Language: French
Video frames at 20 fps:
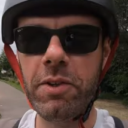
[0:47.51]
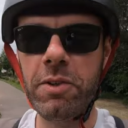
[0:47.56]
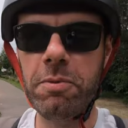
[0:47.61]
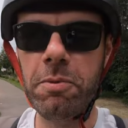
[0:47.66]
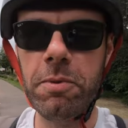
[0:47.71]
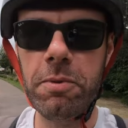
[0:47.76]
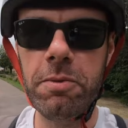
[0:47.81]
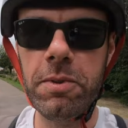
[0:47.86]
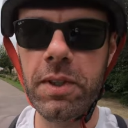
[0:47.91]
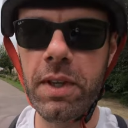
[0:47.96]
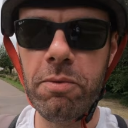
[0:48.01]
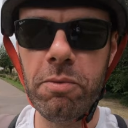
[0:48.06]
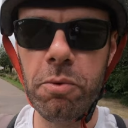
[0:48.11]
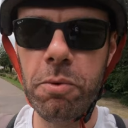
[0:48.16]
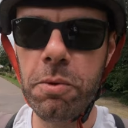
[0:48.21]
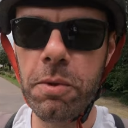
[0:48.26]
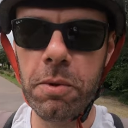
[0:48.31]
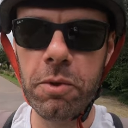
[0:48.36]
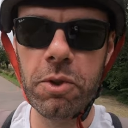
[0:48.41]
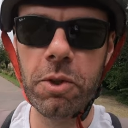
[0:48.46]
Je vous
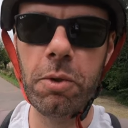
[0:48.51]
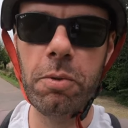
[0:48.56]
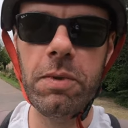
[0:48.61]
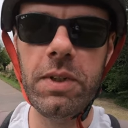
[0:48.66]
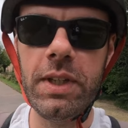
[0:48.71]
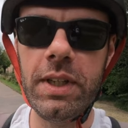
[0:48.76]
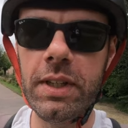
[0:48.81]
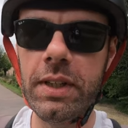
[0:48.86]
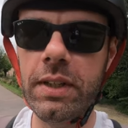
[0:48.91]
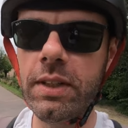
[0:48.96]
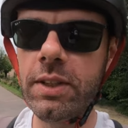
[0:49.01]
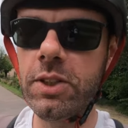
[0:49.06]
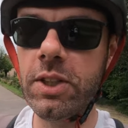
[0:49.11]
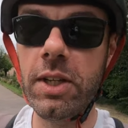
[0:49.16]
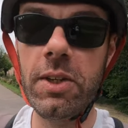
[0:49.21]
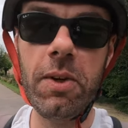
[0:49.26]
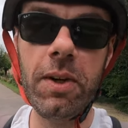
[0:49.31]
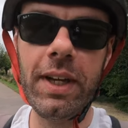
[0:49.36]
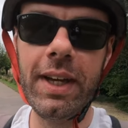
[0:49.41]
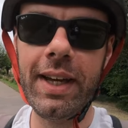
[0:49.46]
avoue, aujourd'hui,
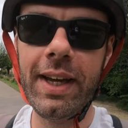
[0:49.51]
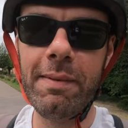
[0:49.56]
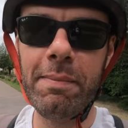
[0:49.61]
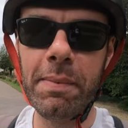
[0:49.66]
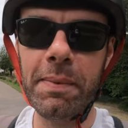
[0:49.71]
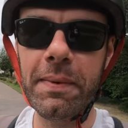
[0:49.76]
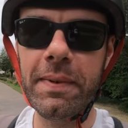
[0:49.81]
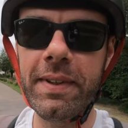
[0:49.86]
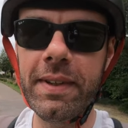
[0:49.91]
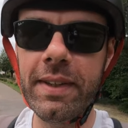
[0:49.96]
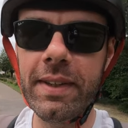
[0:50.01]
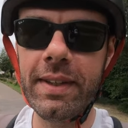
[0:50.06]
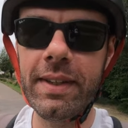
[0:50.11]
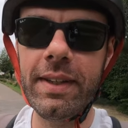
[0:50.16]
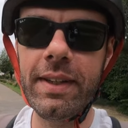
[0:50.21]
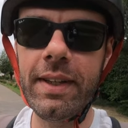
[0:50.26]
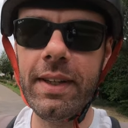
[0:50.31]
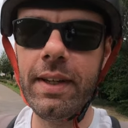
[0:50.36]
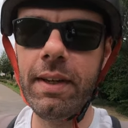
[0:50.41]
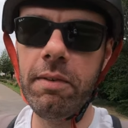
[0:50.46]
j'adore les crêpes.
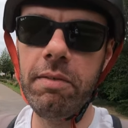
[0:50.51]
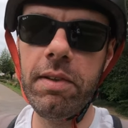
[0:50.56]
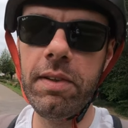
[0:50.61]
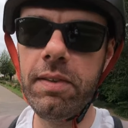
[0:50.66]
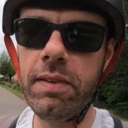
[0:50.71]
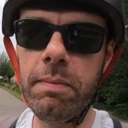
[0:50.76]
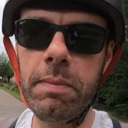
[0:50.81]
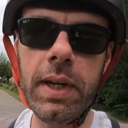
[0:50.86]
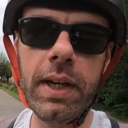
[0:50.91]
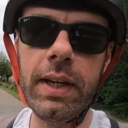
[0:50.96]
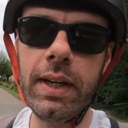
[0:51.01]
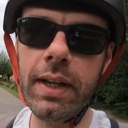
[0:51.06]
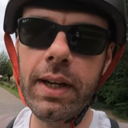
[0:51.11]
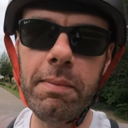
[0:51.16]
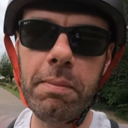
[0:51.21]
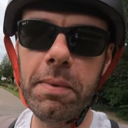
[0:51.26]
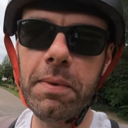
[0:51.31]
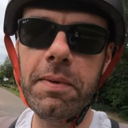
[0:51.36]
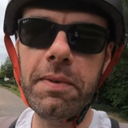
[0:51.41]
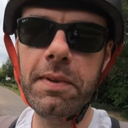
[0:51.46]
Et en fait, c'est bien les
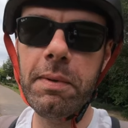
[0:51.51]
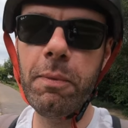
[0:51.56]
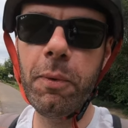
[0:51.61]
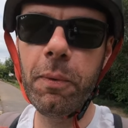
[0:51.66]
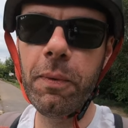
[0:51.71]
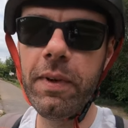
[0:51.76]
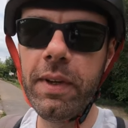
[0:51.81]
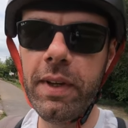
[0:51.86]
crêpes, c'est bon.